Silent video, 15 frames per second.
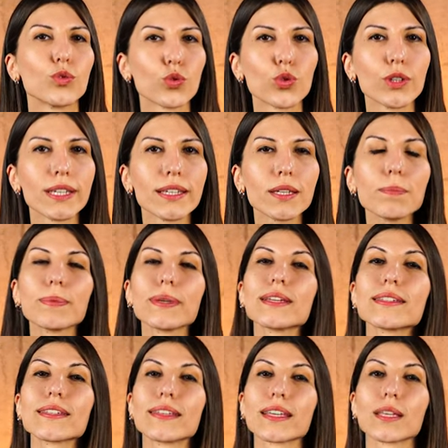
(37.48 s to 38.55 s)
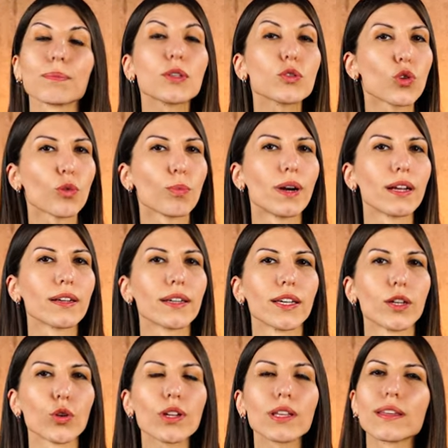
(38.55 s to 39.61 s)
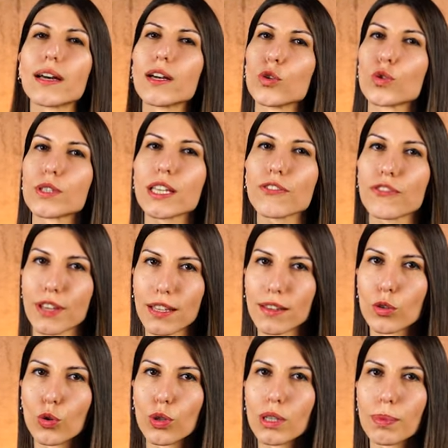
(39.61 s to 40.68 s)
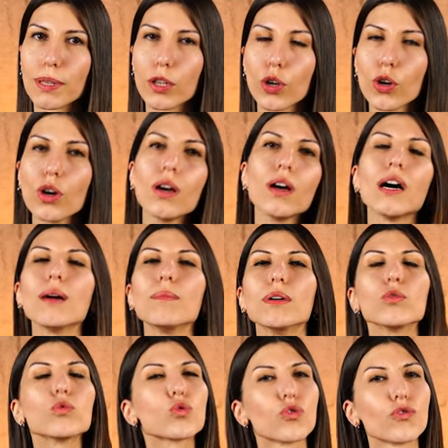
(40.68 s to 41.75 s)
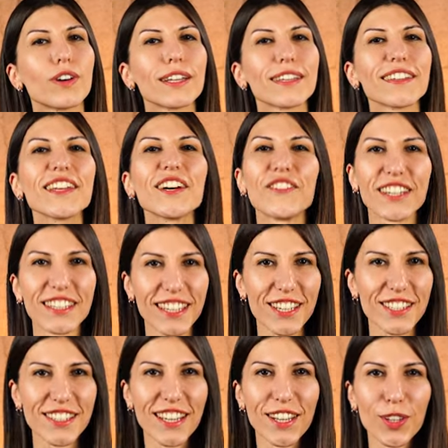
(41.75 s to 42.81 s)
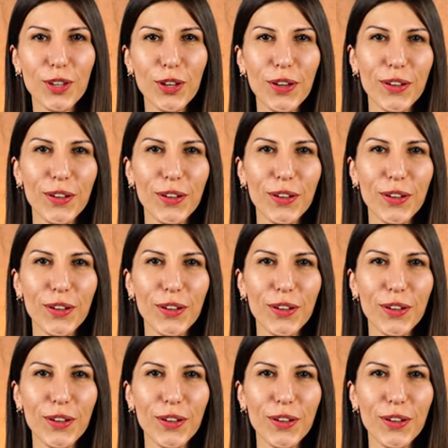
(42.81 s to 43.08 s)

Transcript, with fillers: ürünleri piyasadaki birçok markaya göre daha yüksek fiyatlı olabiliyor ama uzun vadede avantaj sağlıyor.